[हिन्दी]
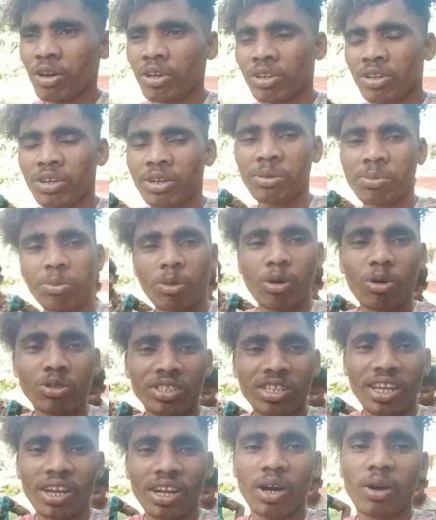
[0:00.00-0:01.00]
और
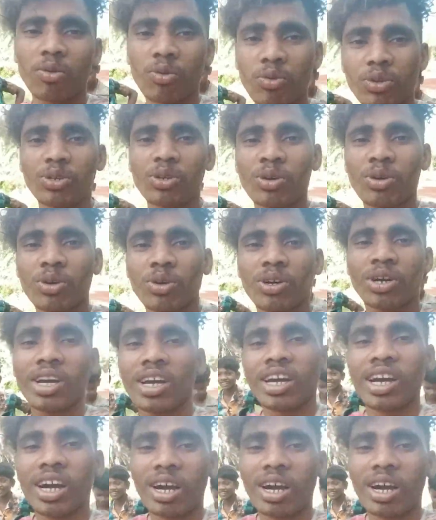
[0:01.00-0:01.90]
बहुत सारा वीडियो